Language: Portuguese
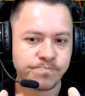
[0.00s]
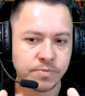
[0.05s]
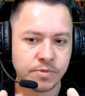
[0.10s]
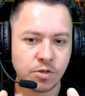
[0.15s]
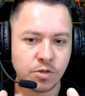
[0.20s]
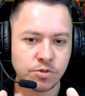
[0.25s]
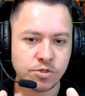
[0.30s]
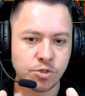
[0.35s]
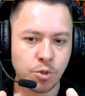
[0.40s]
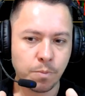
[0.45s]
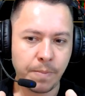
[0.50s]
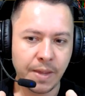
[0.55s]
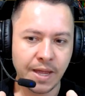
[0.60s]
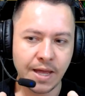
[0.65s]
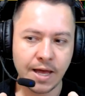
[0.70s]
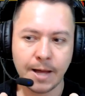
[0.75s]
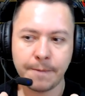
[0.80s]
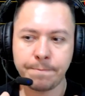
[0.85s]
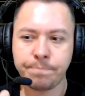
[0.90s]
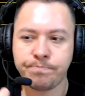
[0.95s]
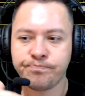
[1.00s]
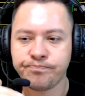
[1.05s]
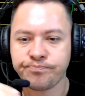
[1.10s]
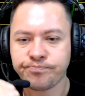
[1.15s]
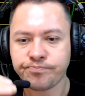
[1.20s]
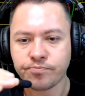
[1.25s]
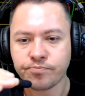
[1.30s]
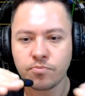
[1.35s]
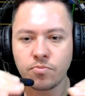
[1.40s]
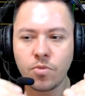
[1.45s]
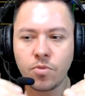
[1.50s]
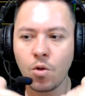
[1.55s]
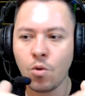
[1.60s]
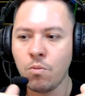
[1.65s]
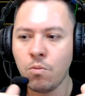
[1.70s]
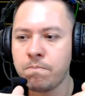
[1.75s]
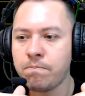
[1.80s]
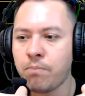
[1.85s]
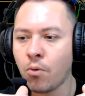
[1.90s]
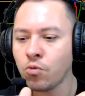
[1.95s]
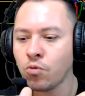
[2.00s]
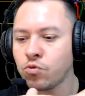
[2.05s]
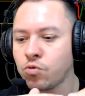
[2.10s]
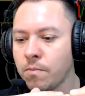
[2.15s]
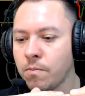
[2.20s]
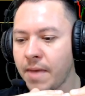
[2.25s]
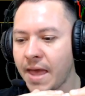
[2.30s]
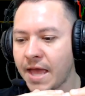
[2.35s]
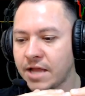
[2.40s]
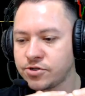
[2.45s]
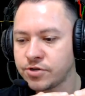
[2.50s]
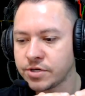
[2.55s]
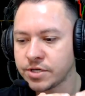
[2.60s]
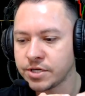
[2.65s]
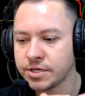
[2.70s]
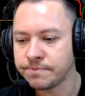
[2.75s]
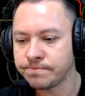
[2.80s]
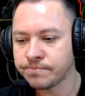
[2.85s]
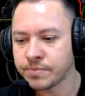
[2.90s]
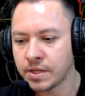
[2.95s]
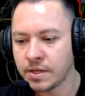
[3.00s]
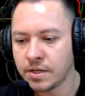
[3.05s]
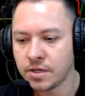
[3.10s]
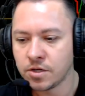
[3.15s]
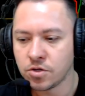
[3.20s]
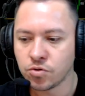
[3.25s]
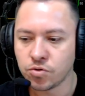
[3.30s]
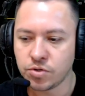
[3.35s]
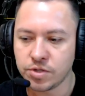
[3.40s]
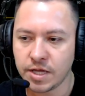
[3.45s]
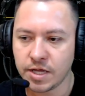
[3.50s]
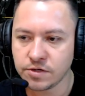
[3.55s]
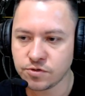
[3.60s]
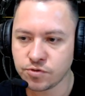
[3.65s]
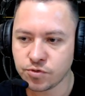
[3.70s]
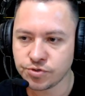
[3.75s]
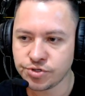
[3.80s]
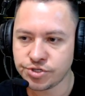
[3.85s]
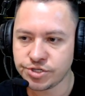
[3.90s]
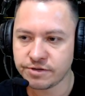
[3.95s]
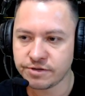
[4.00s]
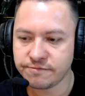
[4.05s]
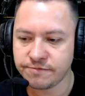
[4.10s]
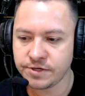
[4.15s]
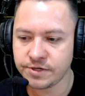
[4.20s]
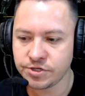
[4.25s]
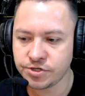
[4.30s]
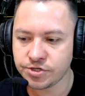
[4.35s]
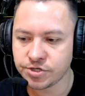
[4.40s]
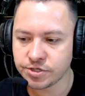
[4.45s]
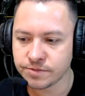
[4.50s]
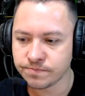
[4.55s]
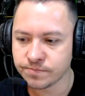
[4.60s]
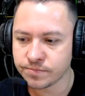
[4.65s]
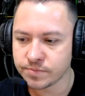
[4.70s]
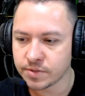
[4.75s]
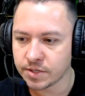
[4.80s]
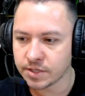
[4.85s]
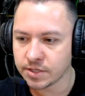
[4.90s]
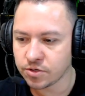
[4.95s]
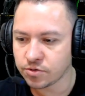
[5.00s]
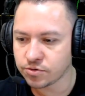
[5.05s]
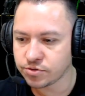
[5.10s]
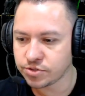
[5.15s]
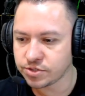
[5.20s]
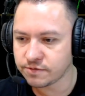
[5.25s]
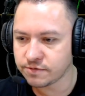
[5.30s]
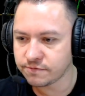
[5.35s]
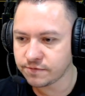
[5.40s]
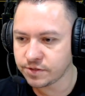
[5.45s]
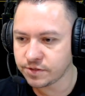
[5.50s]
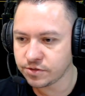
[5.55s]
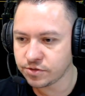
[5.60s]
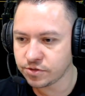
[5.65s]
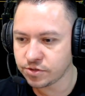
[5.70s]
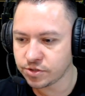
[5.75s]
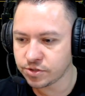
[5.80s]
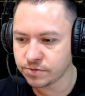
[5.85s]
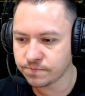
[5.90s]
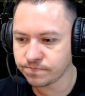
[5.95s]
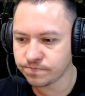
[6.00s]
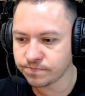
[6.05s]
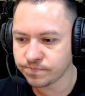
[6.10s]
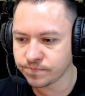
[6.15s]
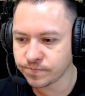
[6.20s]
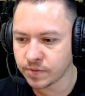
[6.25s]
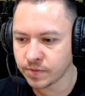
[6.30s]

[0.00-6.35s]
Então, se eu pegar um ponto médio aqui, desde o dia 20, aqui é o dia 20,